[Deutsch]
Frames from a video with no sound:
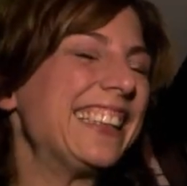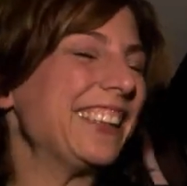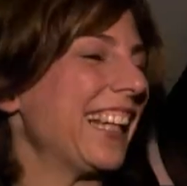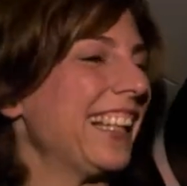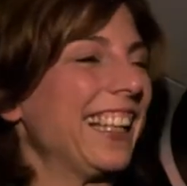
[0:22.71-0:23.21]

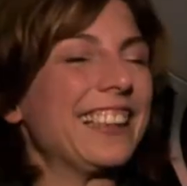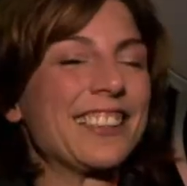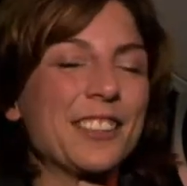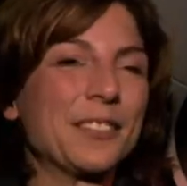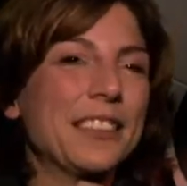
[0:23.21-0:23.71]
Die, nein,
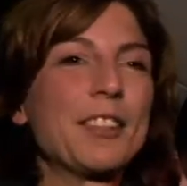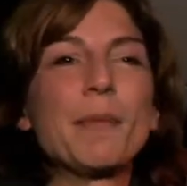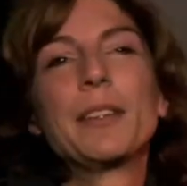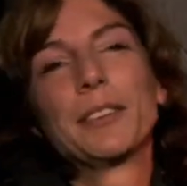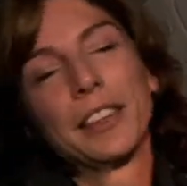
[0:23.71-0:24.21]
andersrum. Die
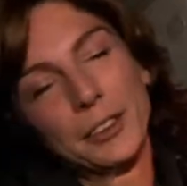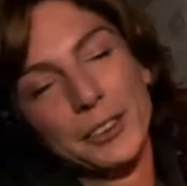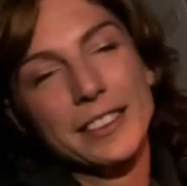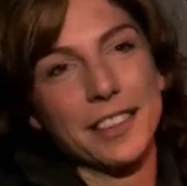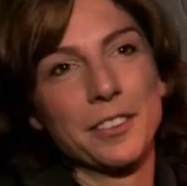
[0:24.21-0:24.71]
Familie
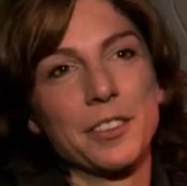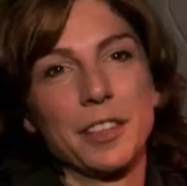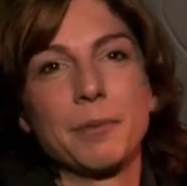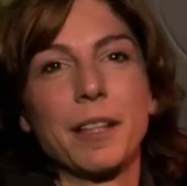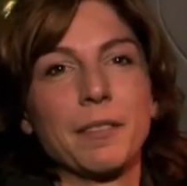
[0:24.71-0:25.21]
unterstützt
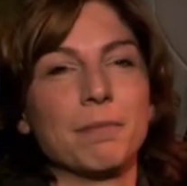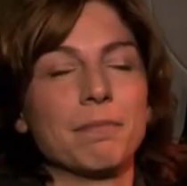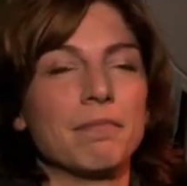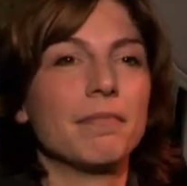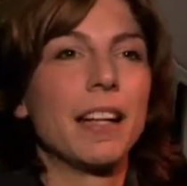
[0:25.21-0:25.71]
natürlich
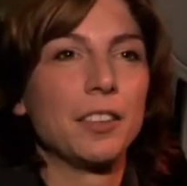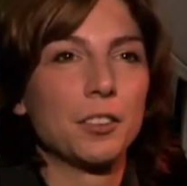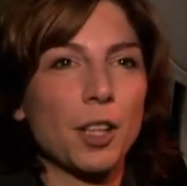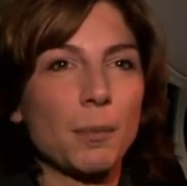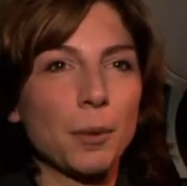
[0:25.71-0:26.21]
meinen,
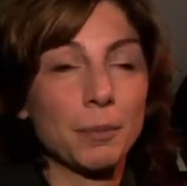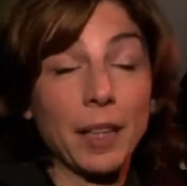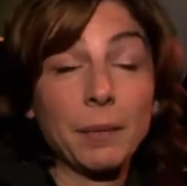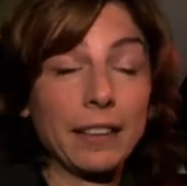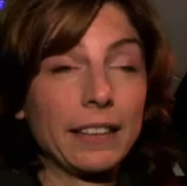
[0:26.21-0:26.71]
meinen Job und
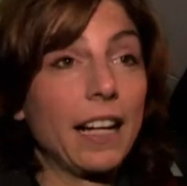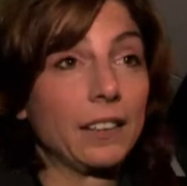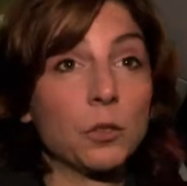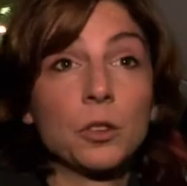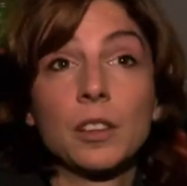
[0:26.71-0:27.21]
mein
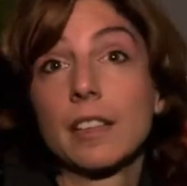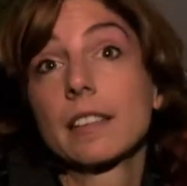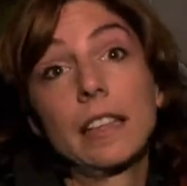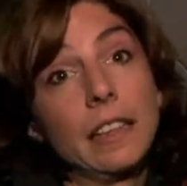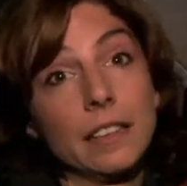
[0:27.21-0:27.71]
Mandat. Ohne
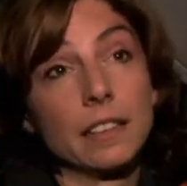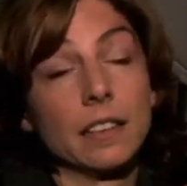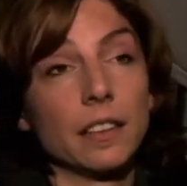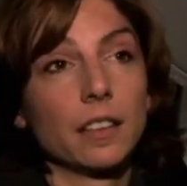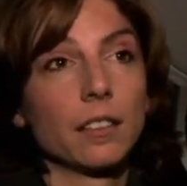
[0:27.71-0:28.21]
das ginge es
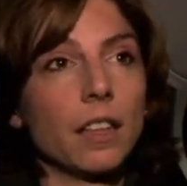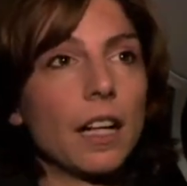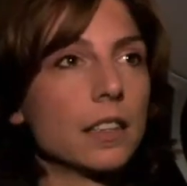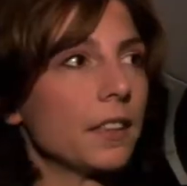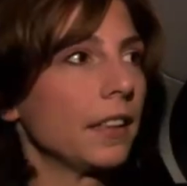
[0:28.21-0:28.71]
nicht.
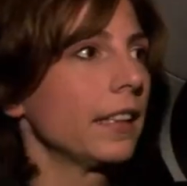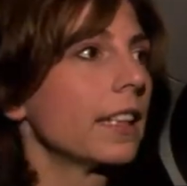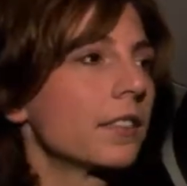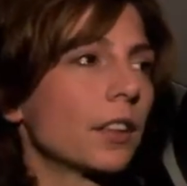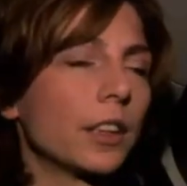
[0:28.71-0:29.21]
Ja, also wenn die
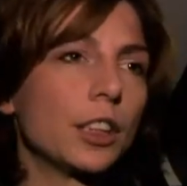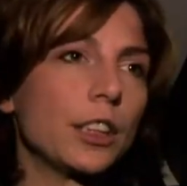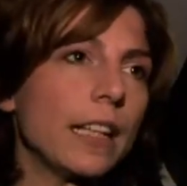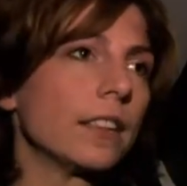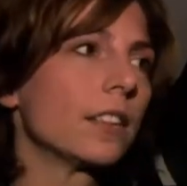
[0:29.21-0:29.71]
jetzt wirklich
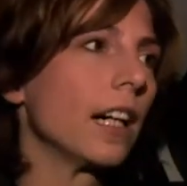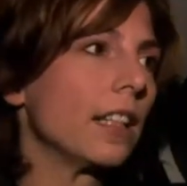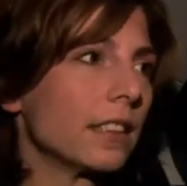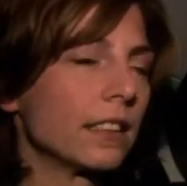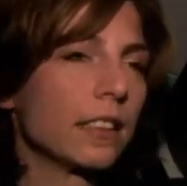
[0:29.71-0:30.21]
ständig zu
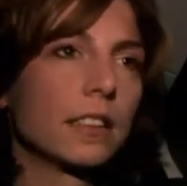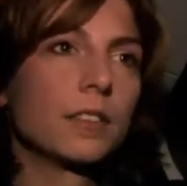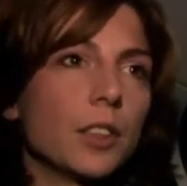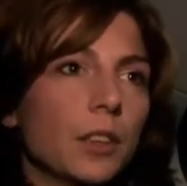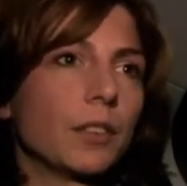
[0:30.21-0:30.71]
Hause
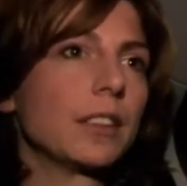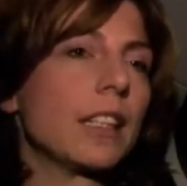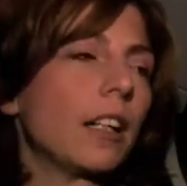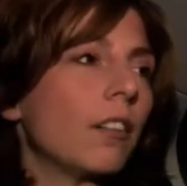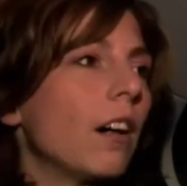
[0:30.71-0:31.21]
sitzen würden und würden
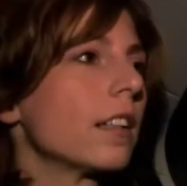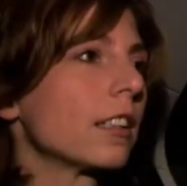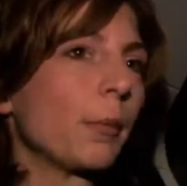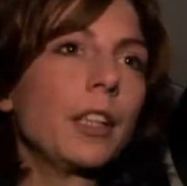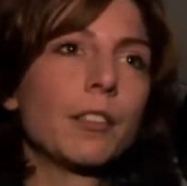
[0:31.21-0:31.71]
sagen, oh
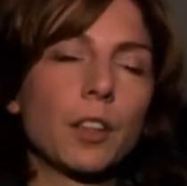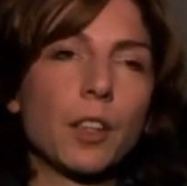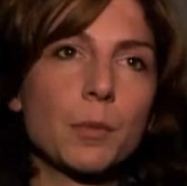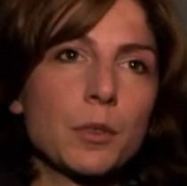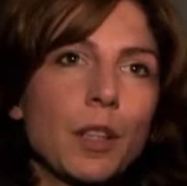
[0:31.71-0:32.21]
Sabine,
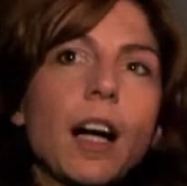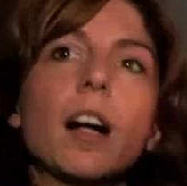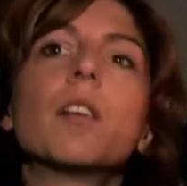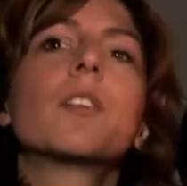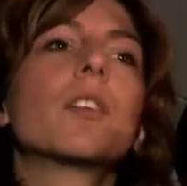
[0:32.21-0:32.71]
wann kommst du nach
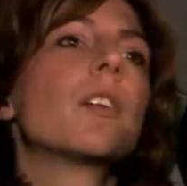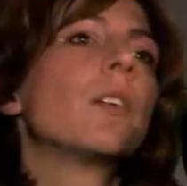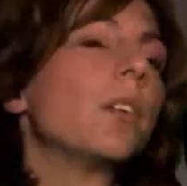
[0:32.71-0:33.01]
Hause?